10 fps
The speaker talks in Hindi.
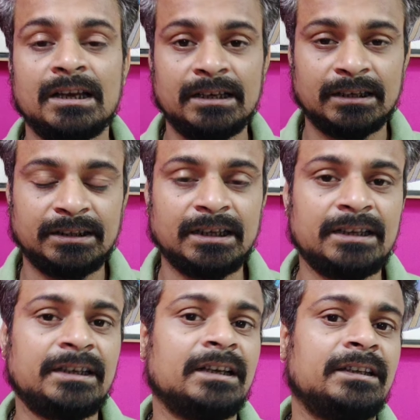है धीरे
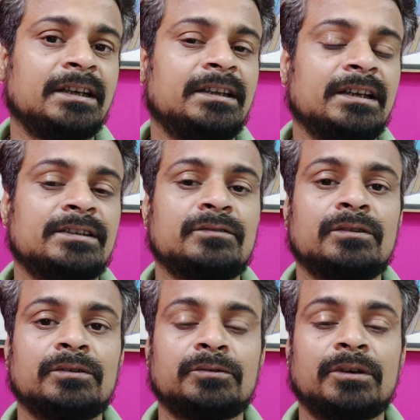धीरे धीरे धीरे स्टोन
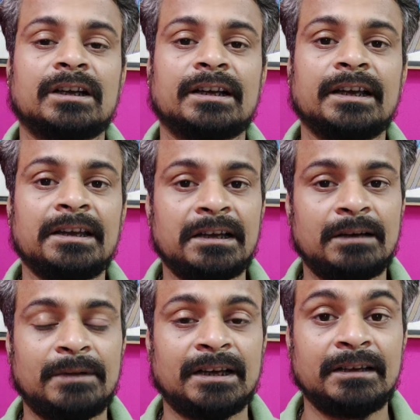को तोड़ करके
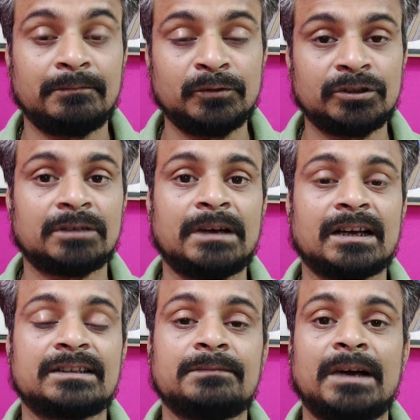हमारे मूत्र मार्ग
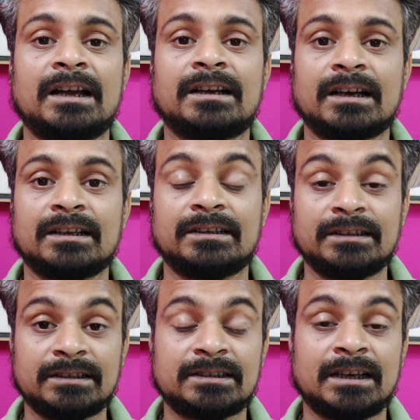से बाहर कर देती है
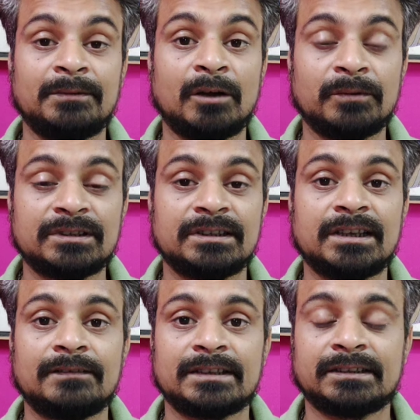जिससे हमें ऑपरेशन की
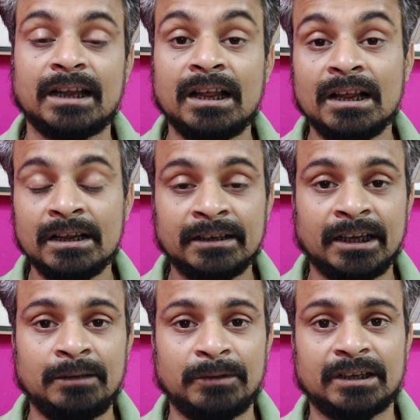आवश्यकता
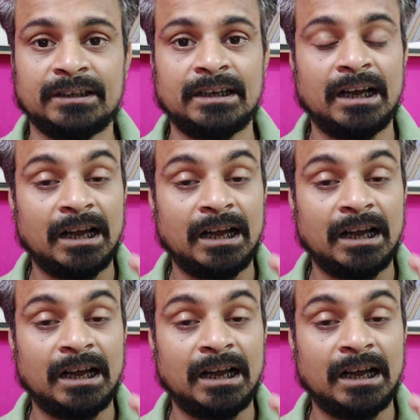नहीं पड़ती है